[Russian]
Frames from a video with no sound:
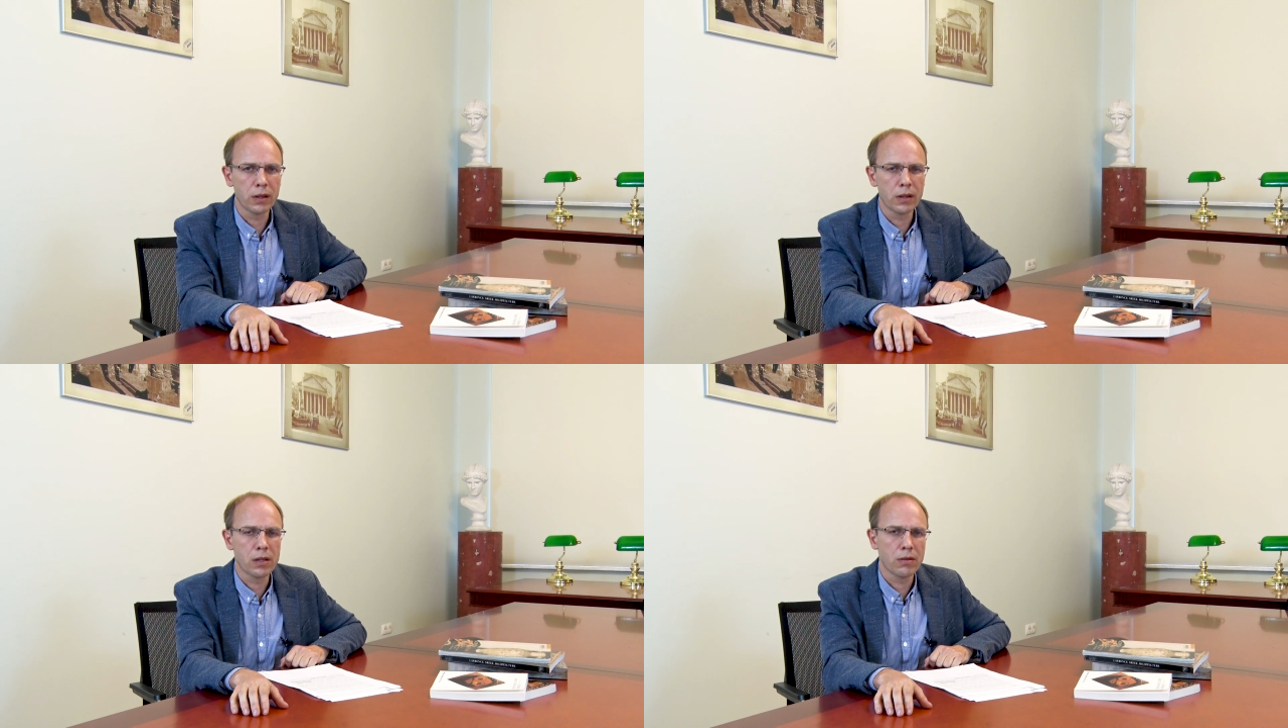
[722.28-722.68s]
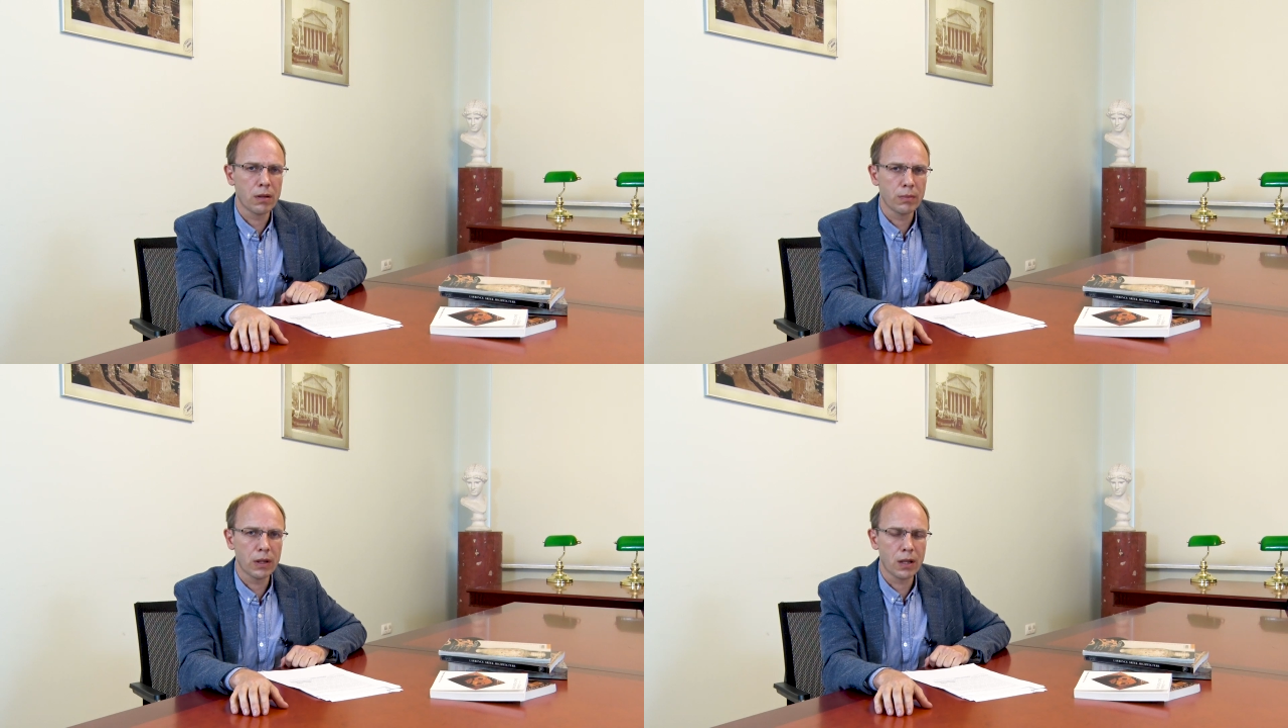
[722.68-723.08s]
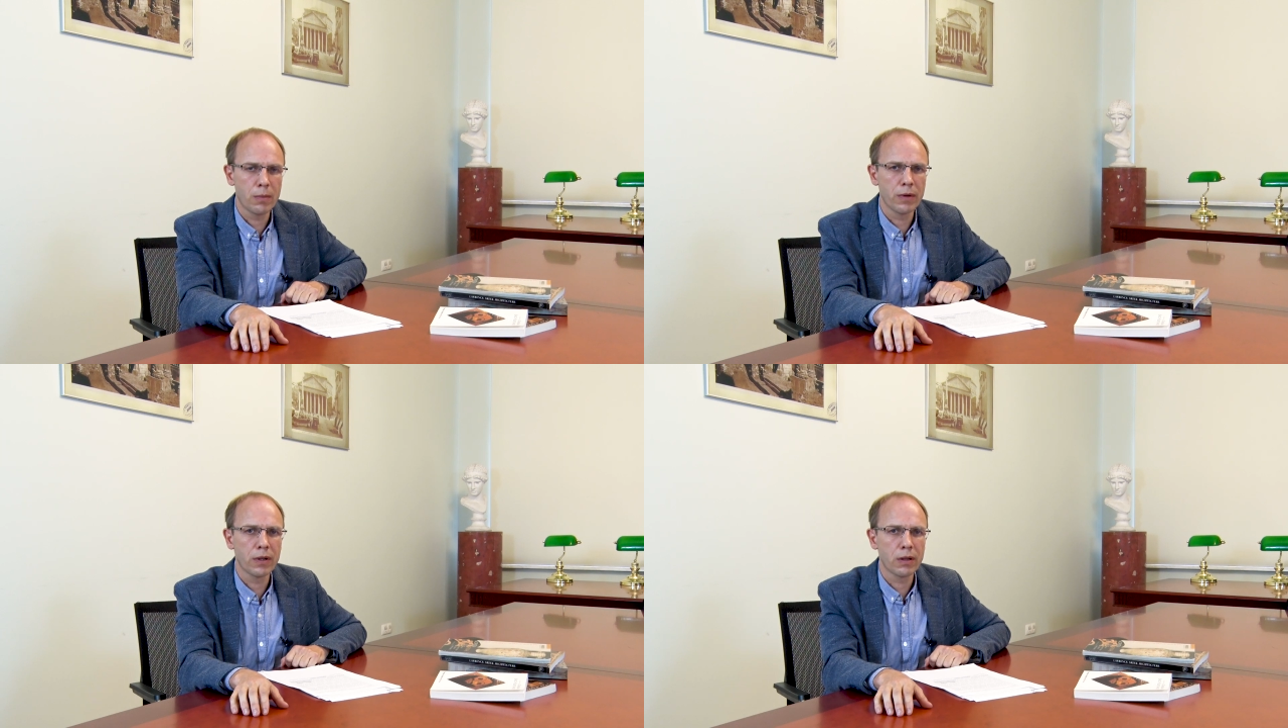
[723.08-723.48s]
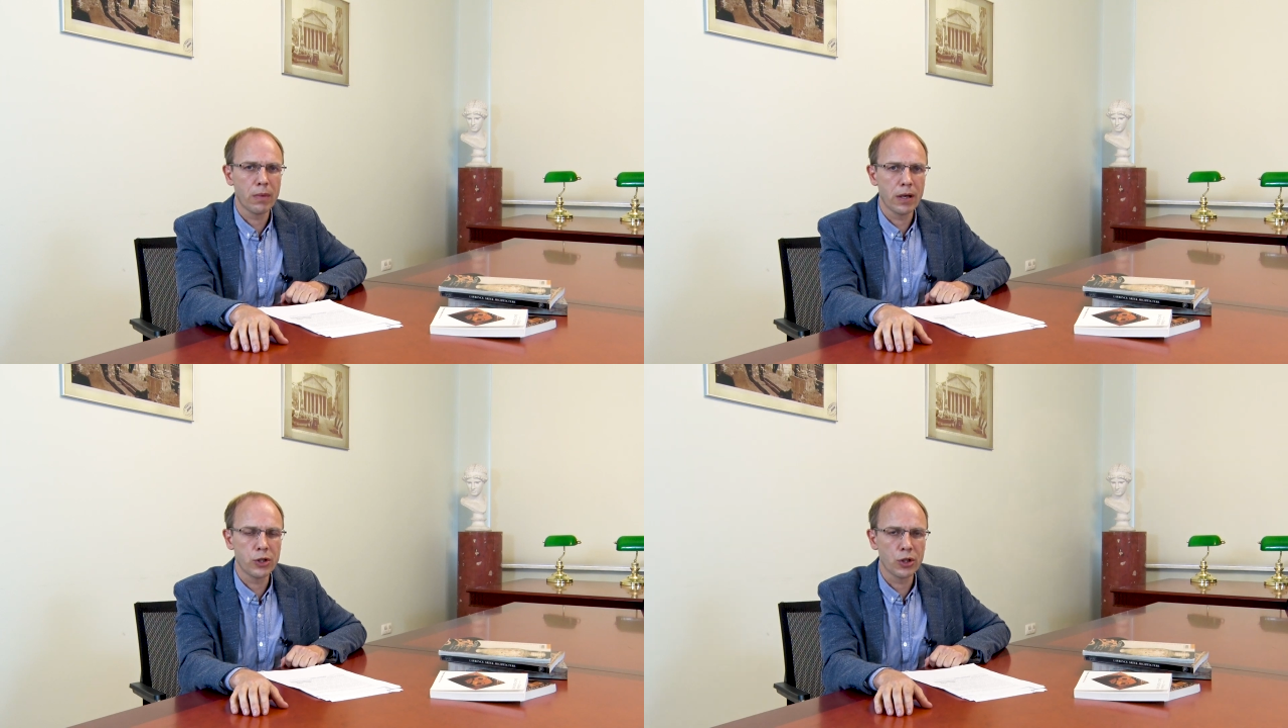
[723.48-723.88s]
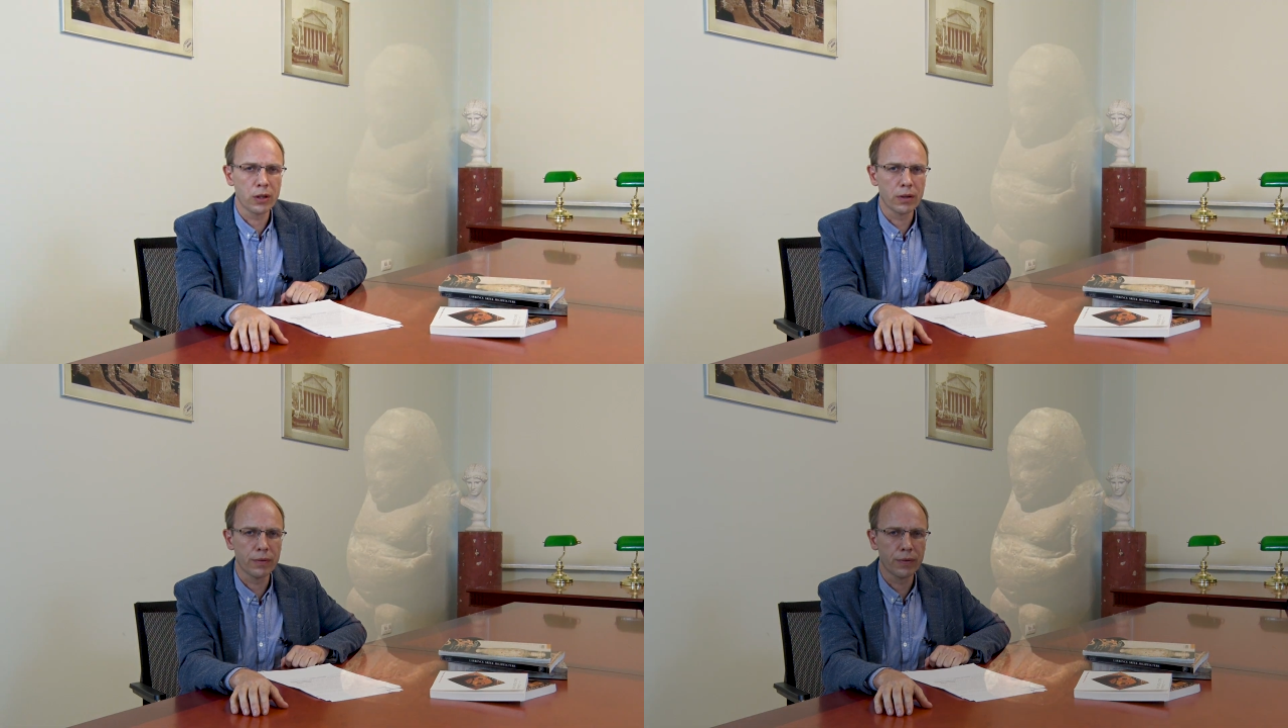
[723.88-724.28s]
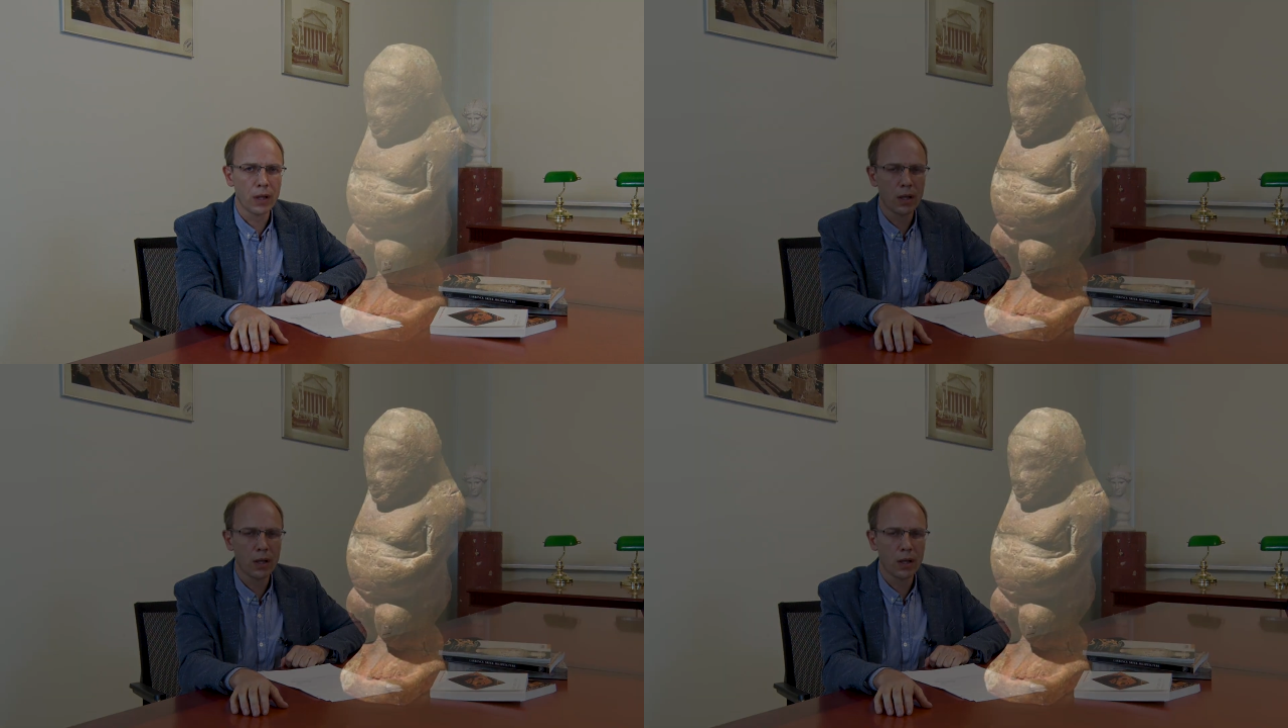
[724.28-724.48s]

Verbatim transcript: так называемых храмовых мальчиков,